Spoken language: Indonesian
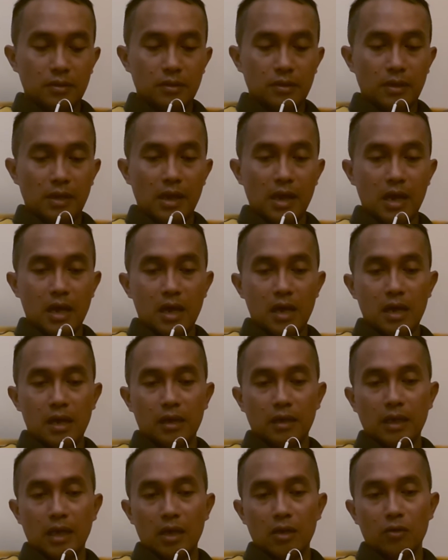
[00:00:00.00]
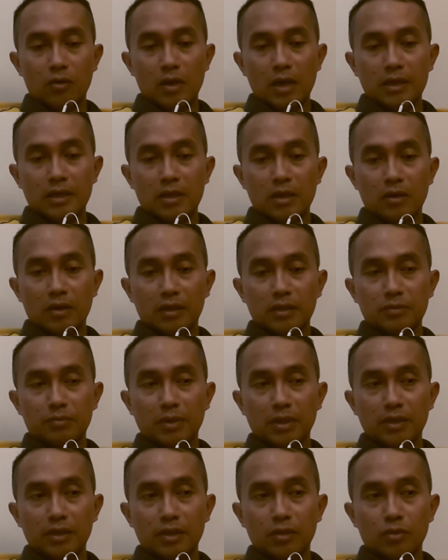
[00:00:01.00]
ya kalau ada orang
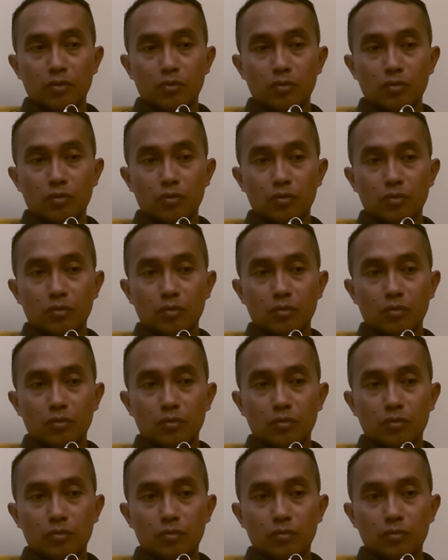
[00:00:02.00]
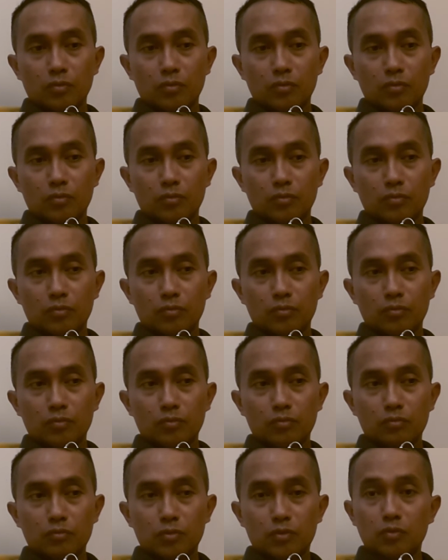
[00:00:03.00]
seperti itu
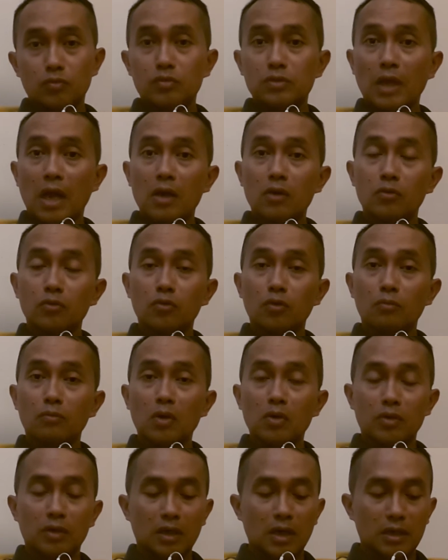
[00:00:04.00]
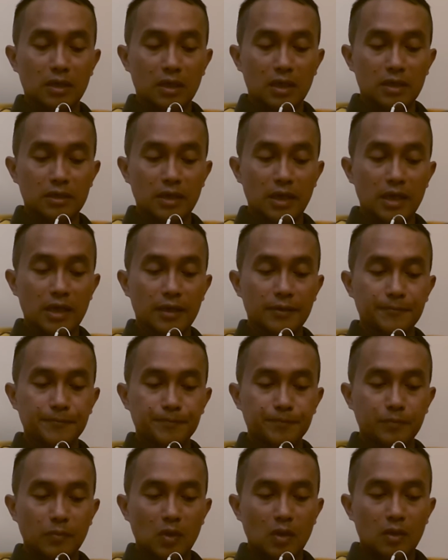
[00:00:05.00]
susah untuk mau dekat dengan saya
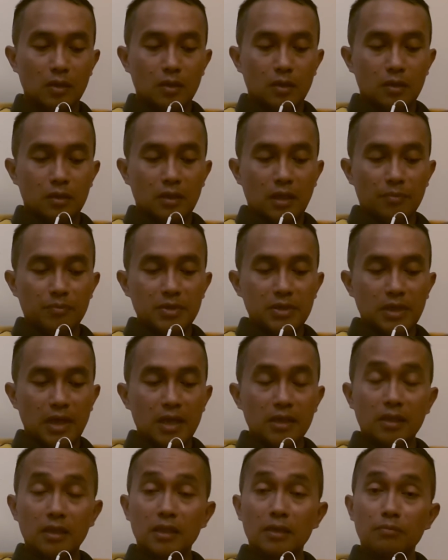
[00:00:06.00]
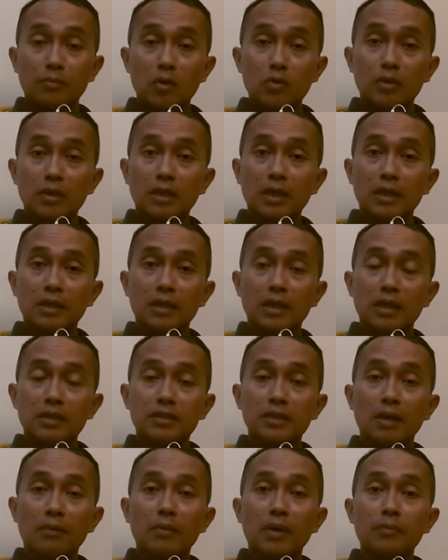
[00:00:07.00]
tapi saya tetap mau dekat dengan
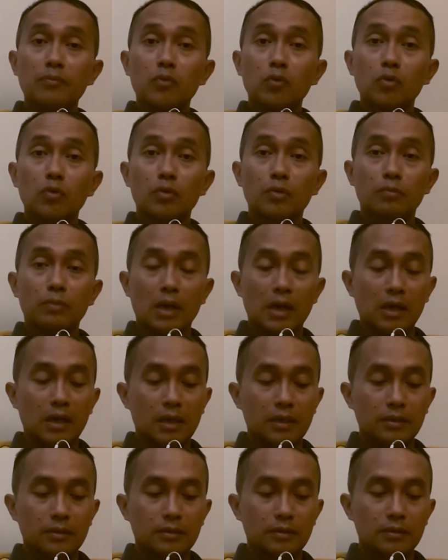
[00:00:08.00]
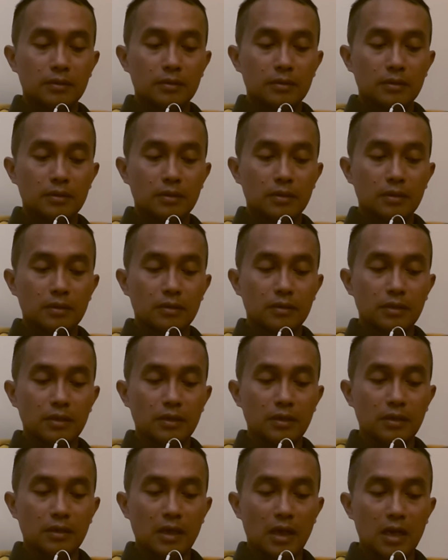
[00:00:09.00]
siapapun bahkan
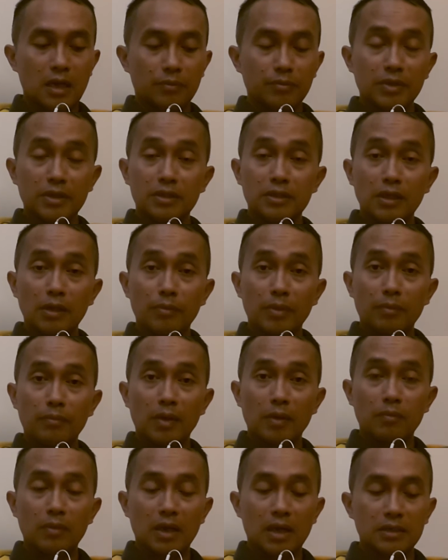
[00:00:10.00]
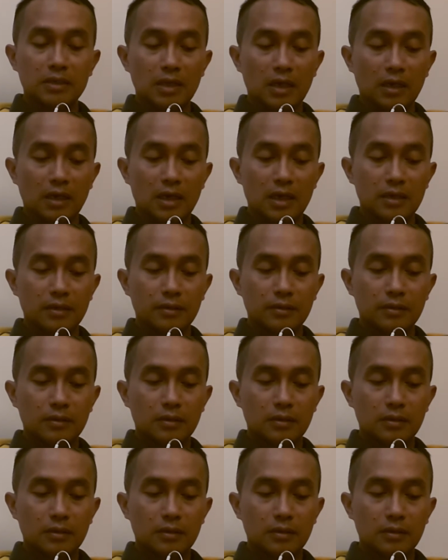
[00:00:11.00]
di dalam Injil memang mengajarkan